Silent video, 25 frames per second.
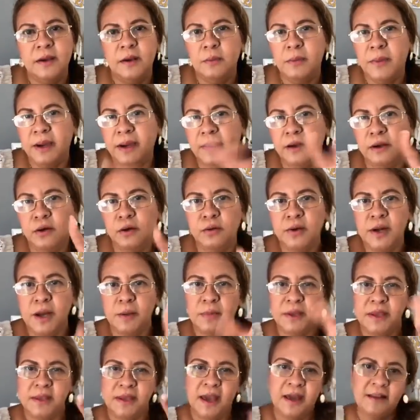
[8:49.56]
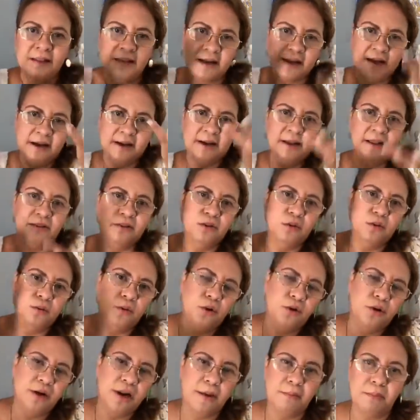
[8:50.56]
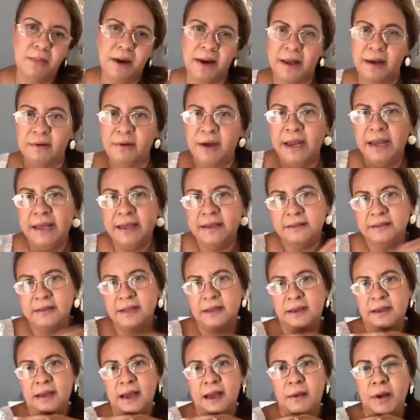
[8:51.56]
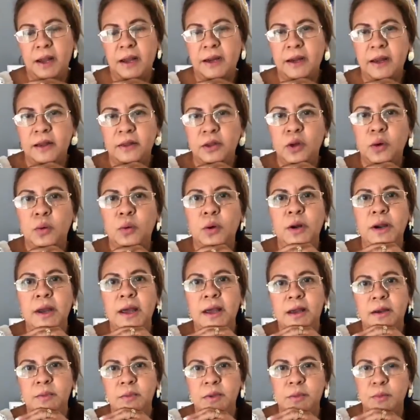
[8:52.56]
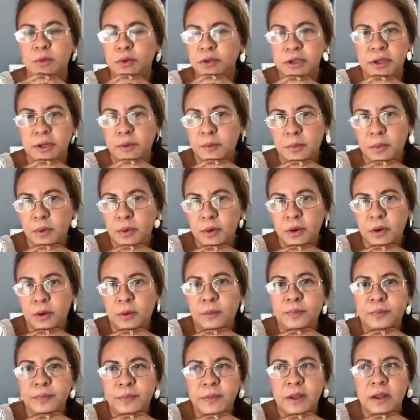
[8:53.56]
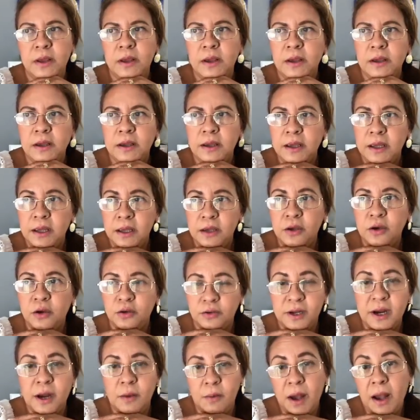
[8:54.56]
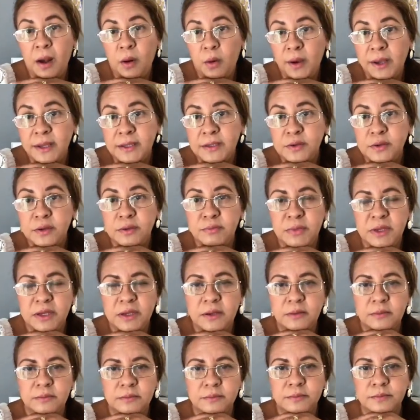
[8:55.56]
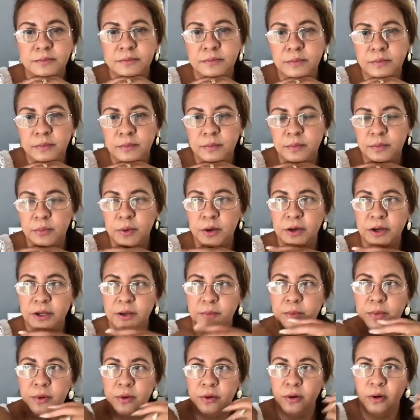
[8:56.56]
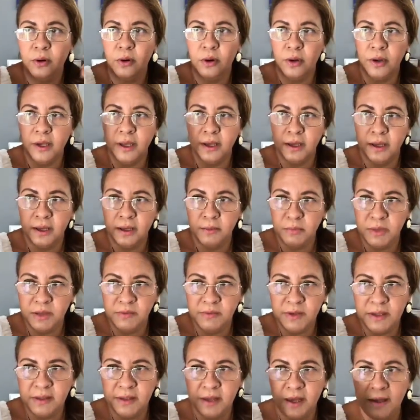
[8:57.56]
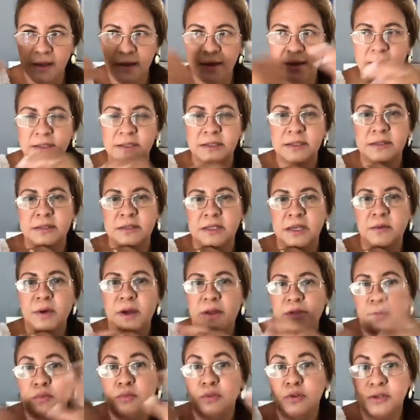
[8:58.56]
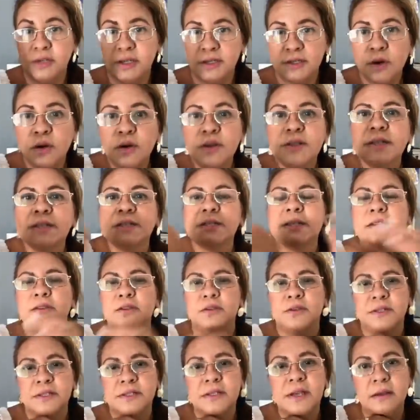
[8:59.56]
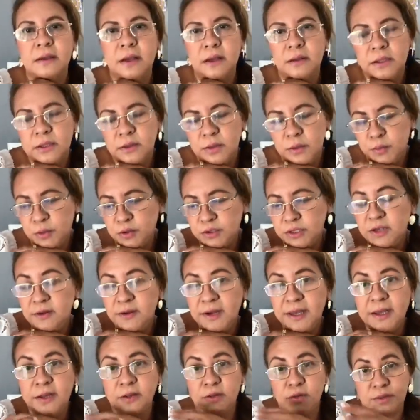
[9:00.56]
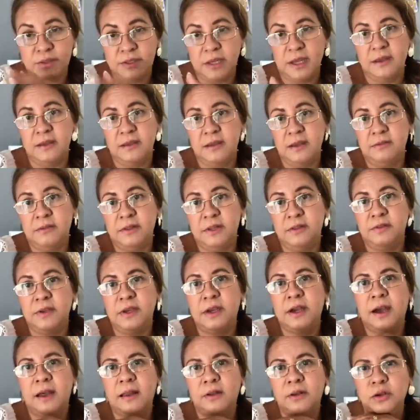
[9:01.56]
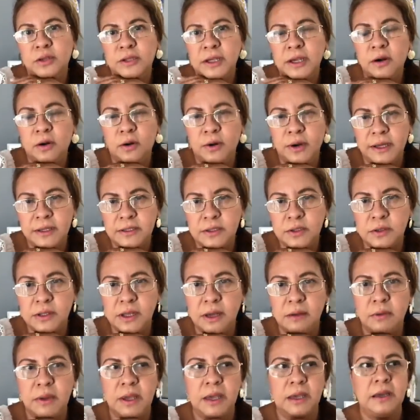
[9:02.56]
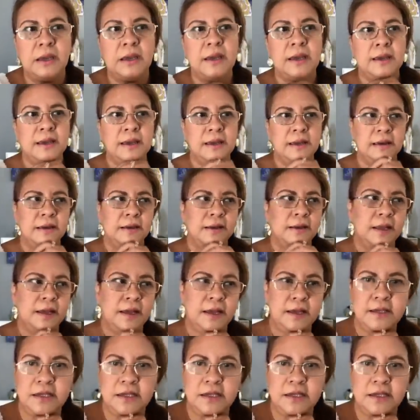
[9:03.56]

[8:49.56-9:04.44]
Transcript: Parezco una piñata agarrando bolas, marabalista, agarrando bolas al mismo tiempo, no. Y yo trabajo eso en mí, por, por lo que mi vida es llevando muchas cosas. Entonces es posible que tú estás identificándote con eso también que